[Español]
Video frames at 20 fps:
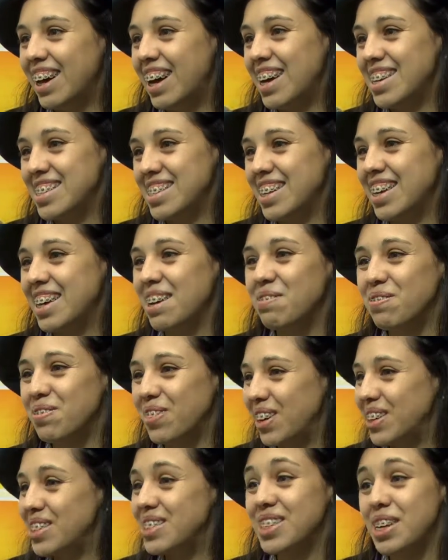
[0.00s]
Así,
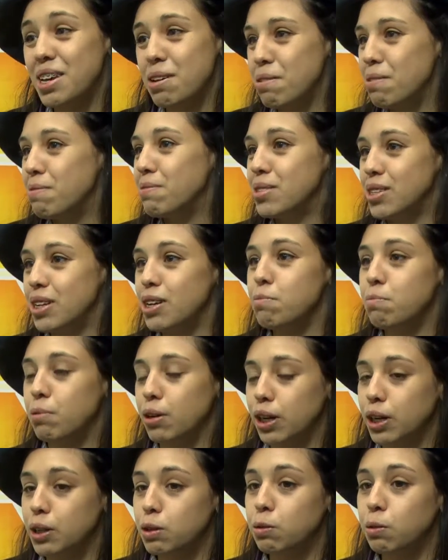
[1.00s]
ah, sí, sí,
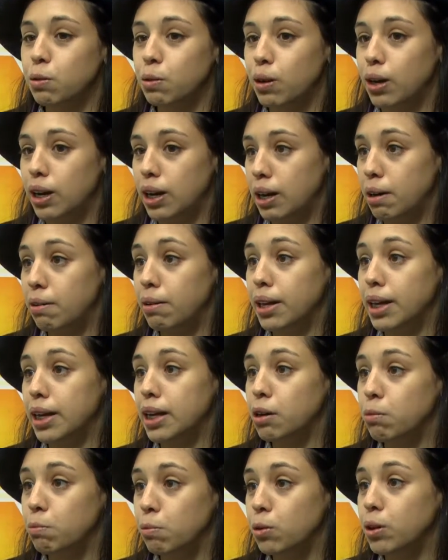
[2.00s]
porque estuvo la
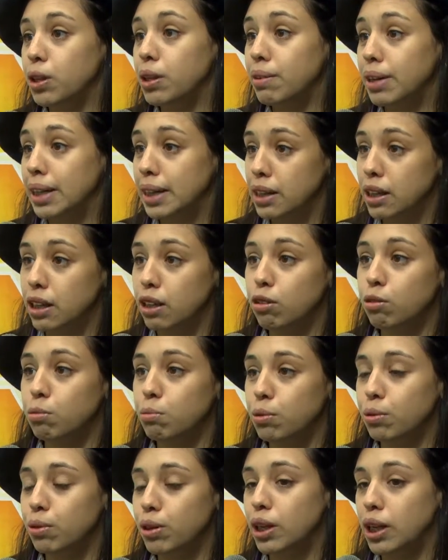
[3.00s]
verdad que muy debatido,
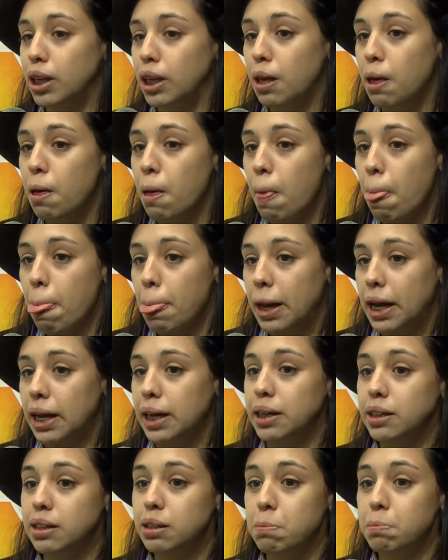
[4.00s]
muy
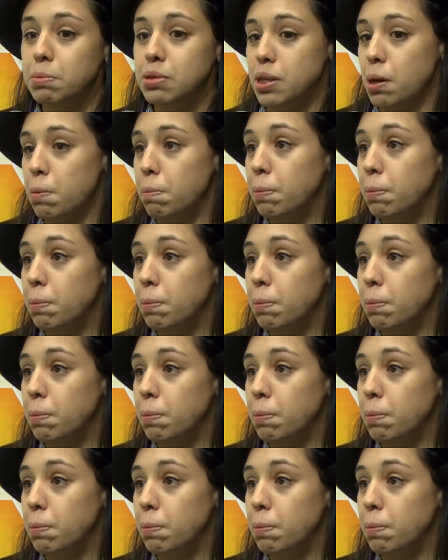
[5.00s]
la gente se